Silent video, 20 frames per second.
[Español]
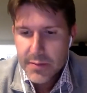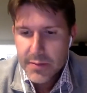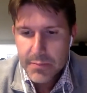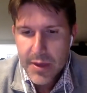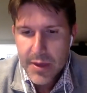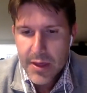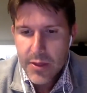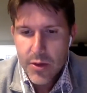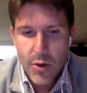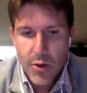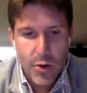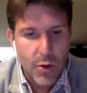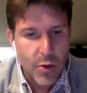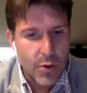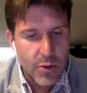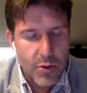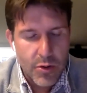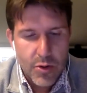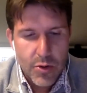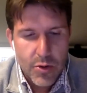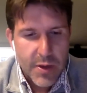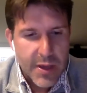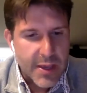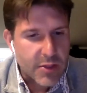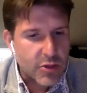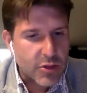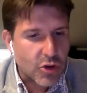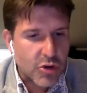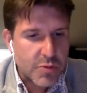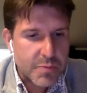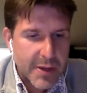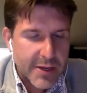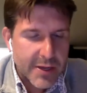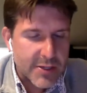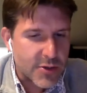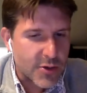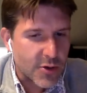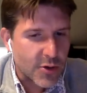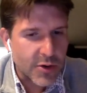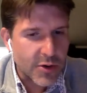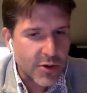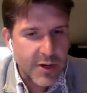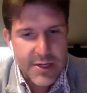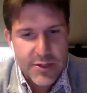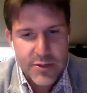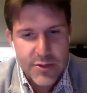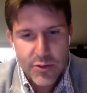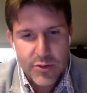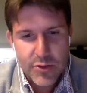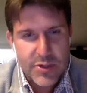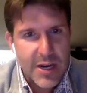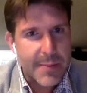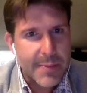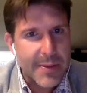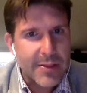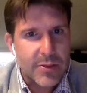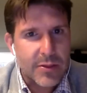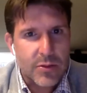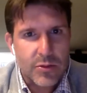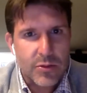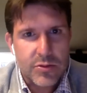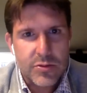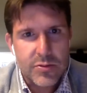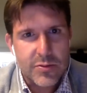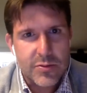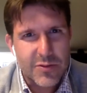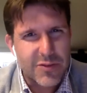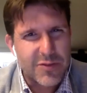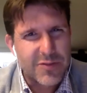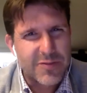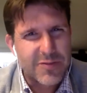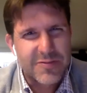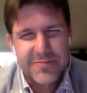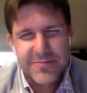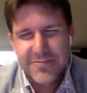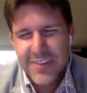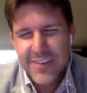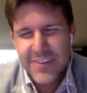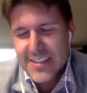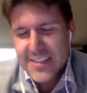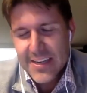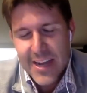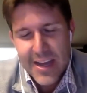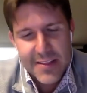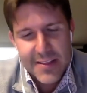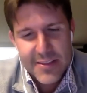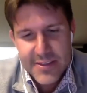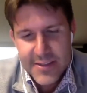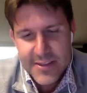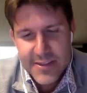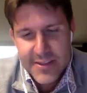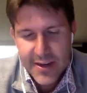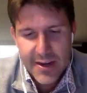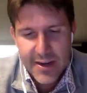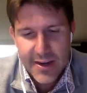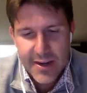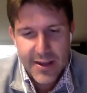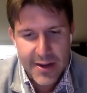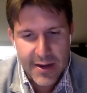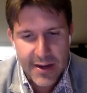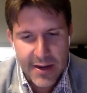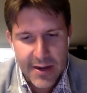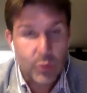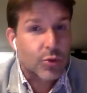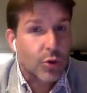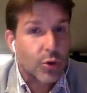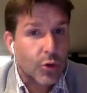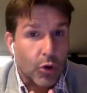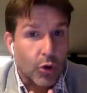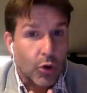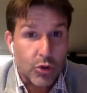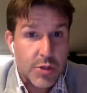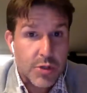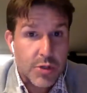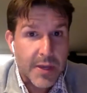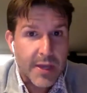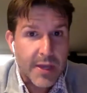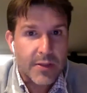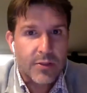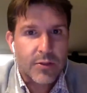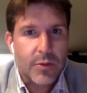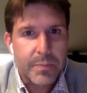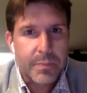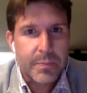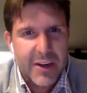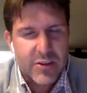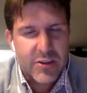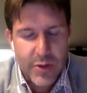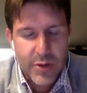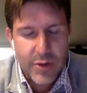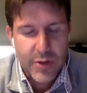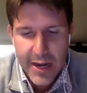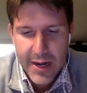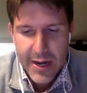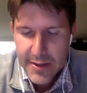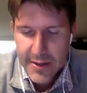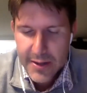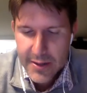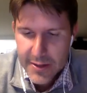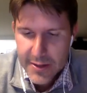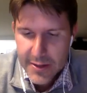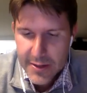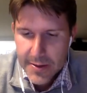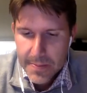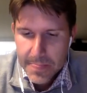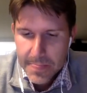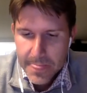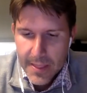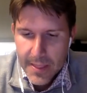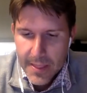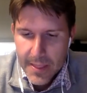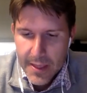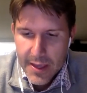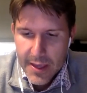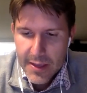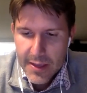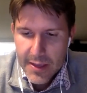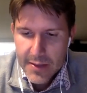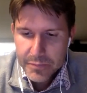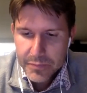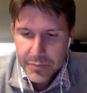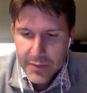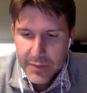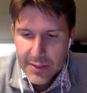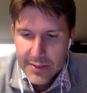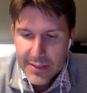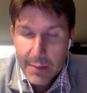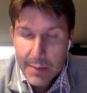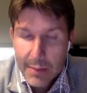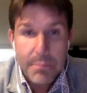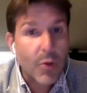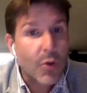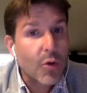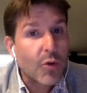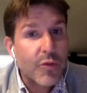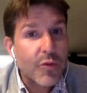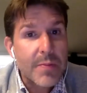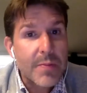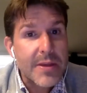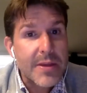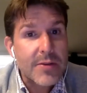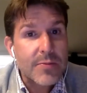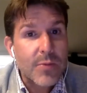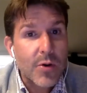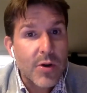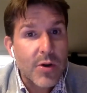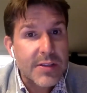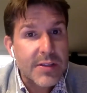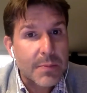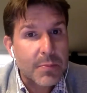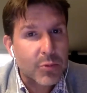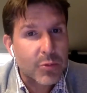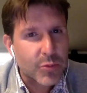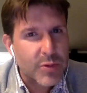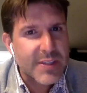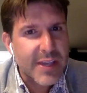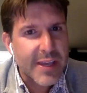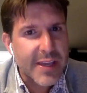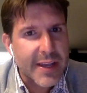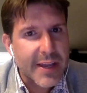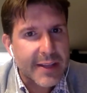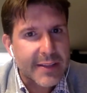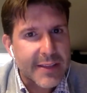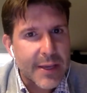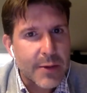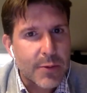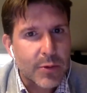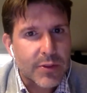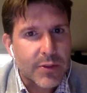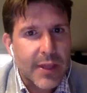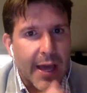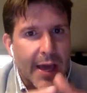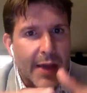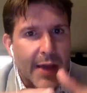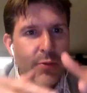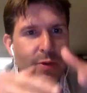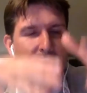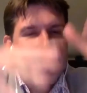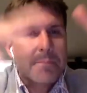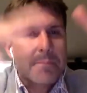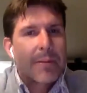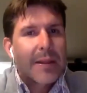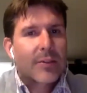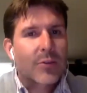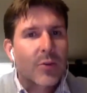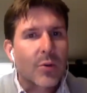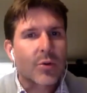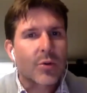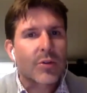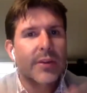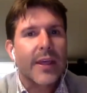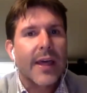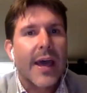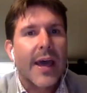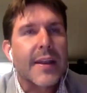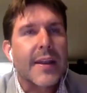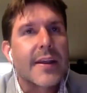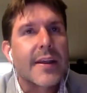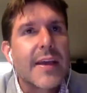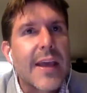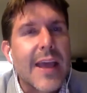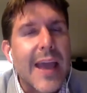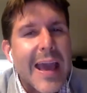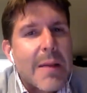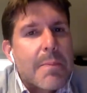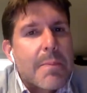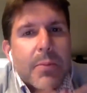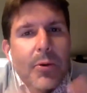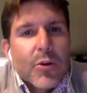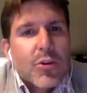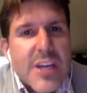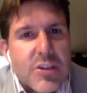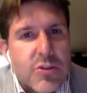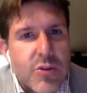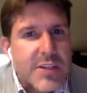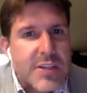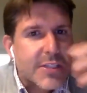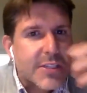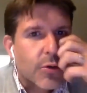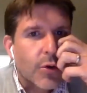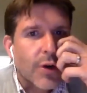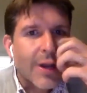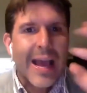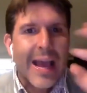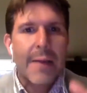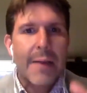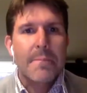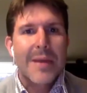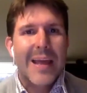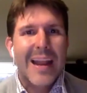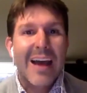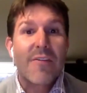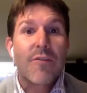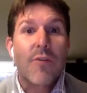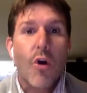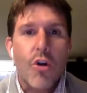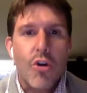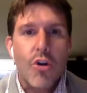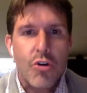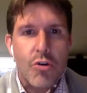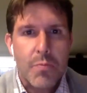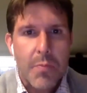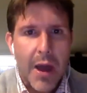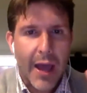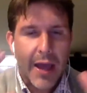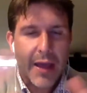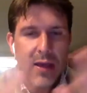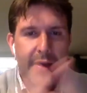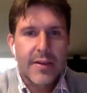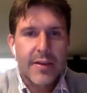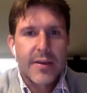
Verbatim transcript: Me dio introspecciones y unos elementos fascinantes en el, autoconocimiento personal. Eh, tampoco fui el mismo desde el punto de vista directivo. Te dan una amplitud, te dan el proceso decisor cambia, la forma